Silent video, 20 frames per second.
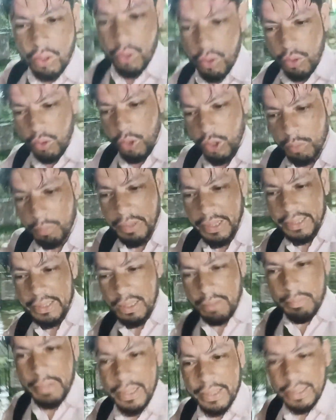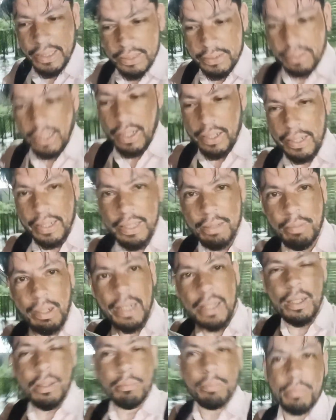और देखते देखते जा रहे हैं भाई
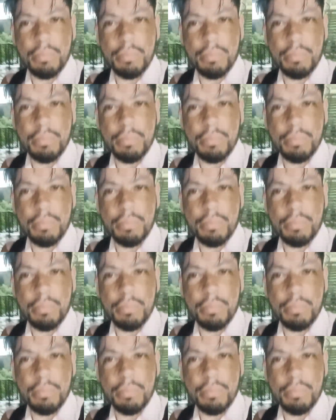हम